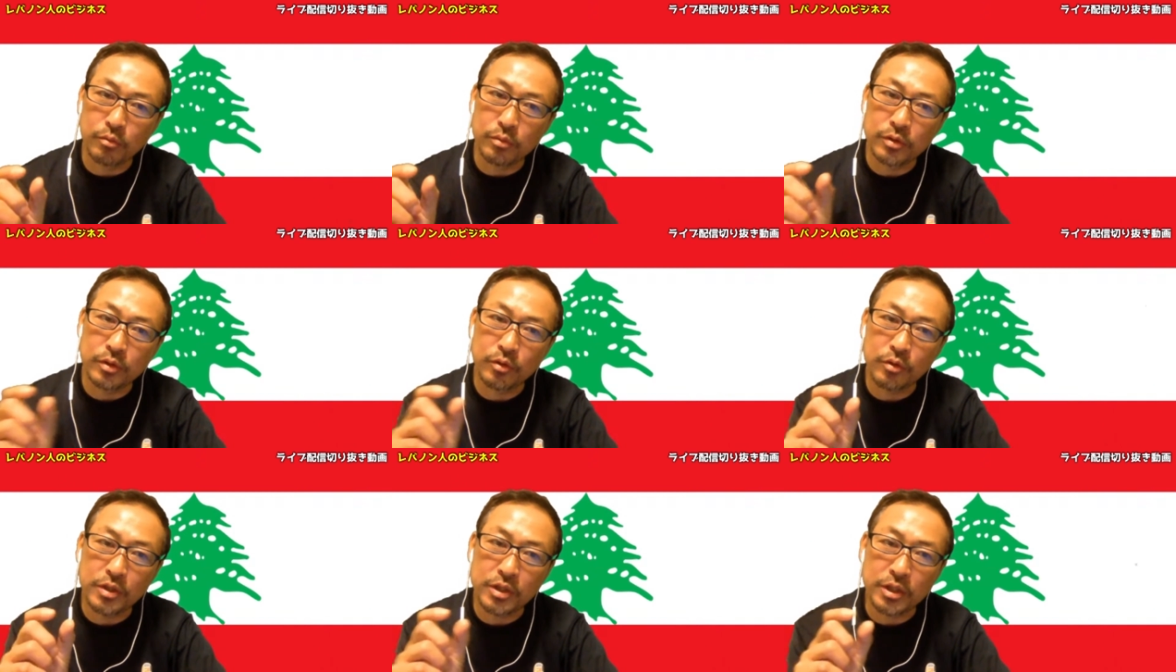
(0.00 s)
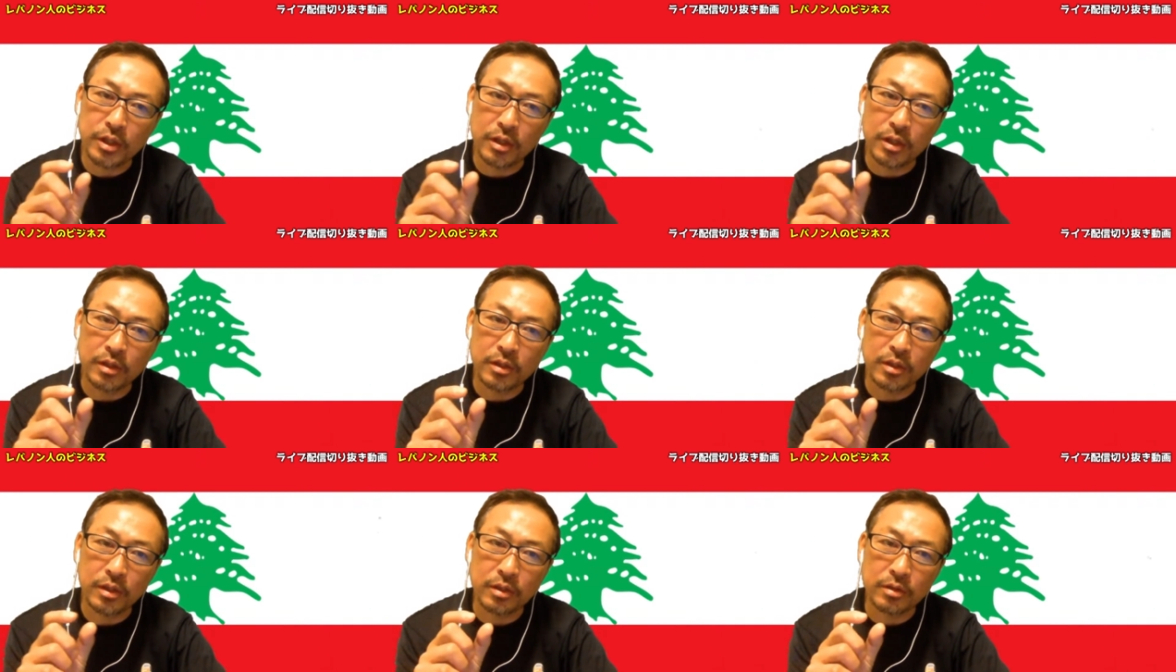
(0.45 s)
んぶんのいち
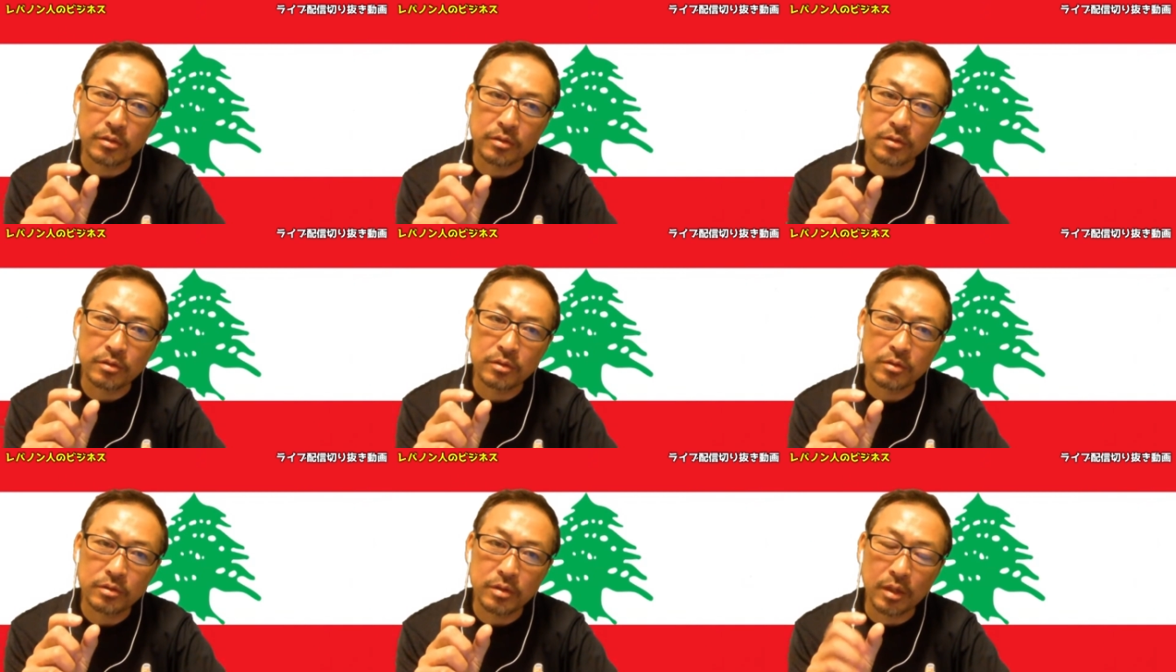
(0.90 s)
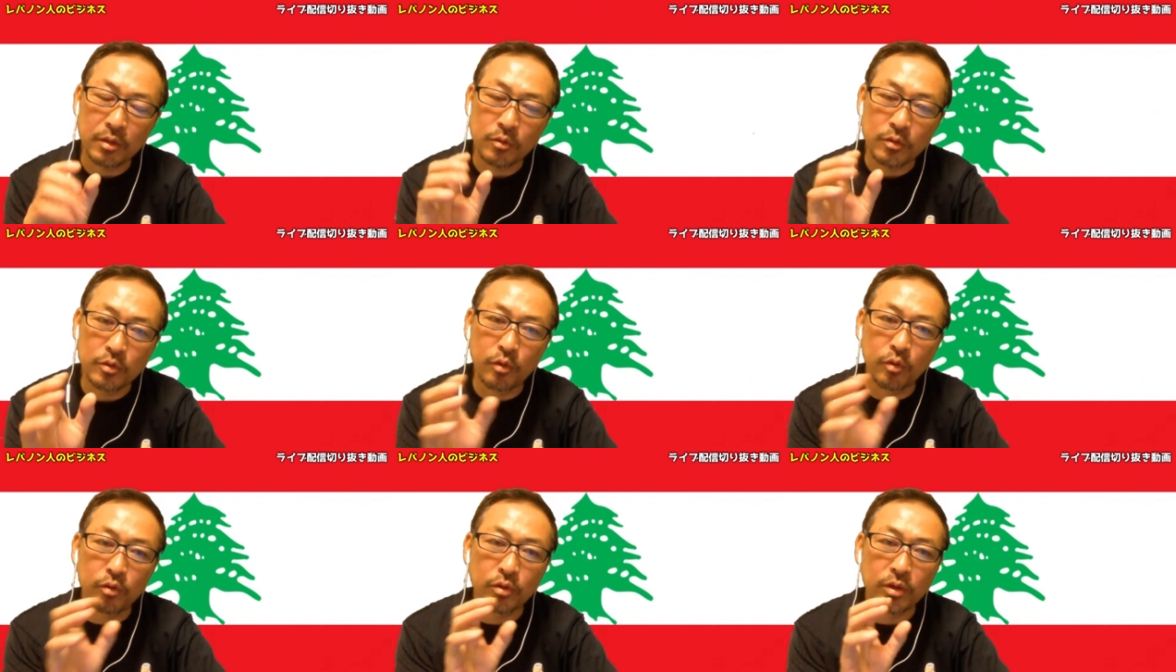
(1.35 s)
入ってる、あの
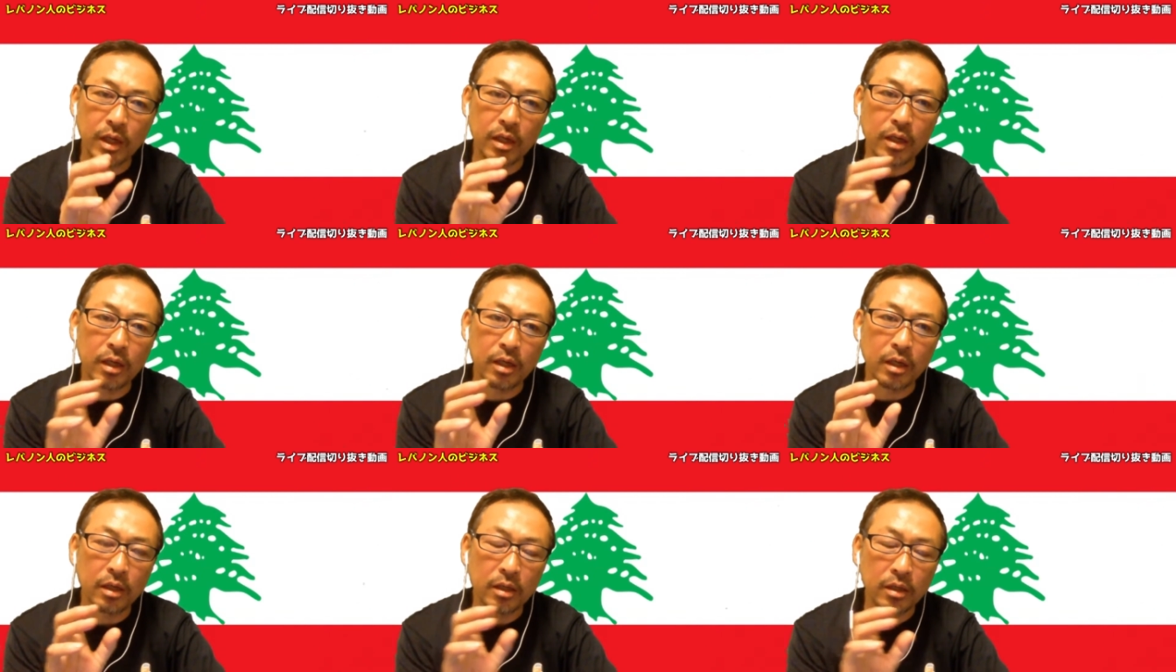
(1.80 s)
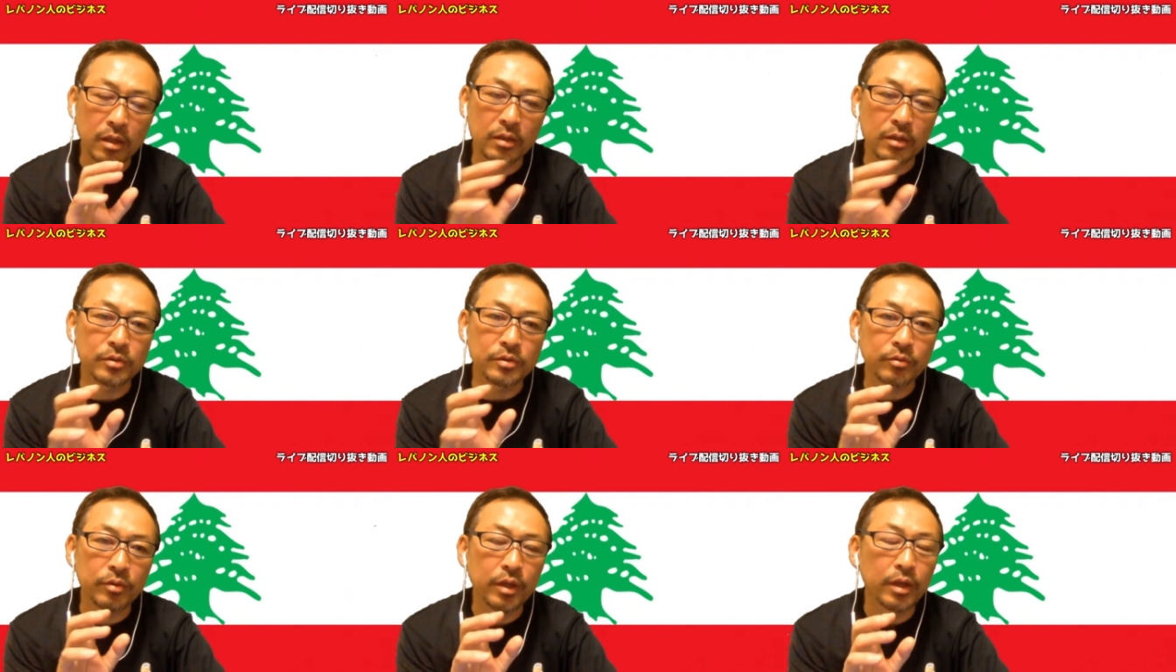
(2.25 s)
クォーターな
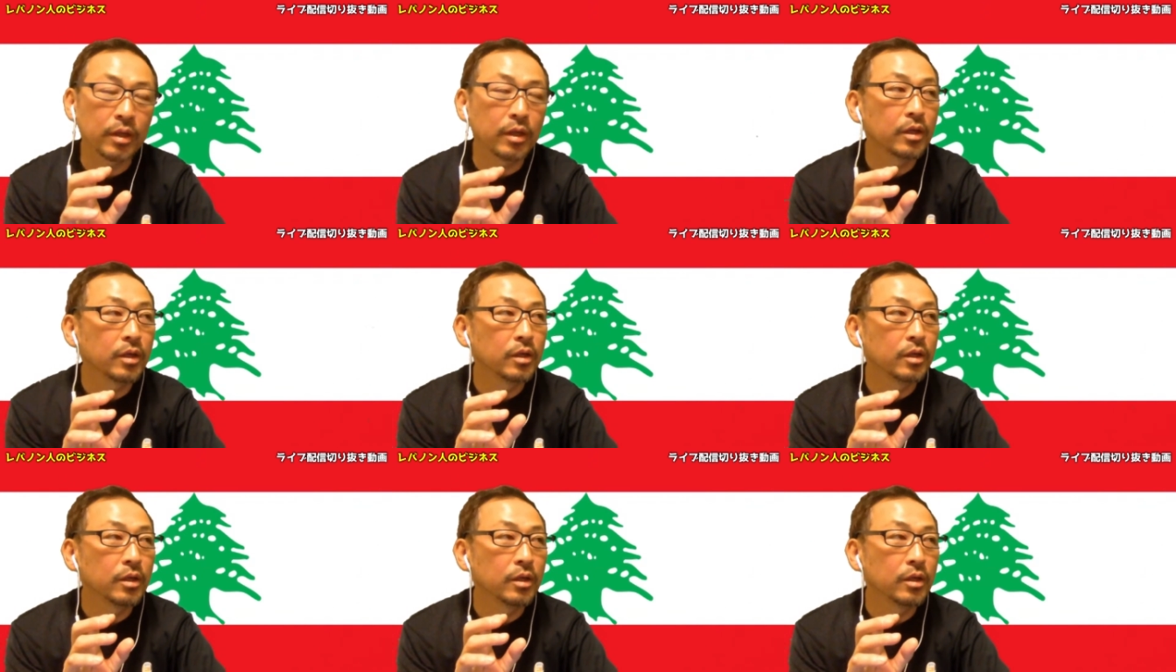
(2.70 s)
んですよね。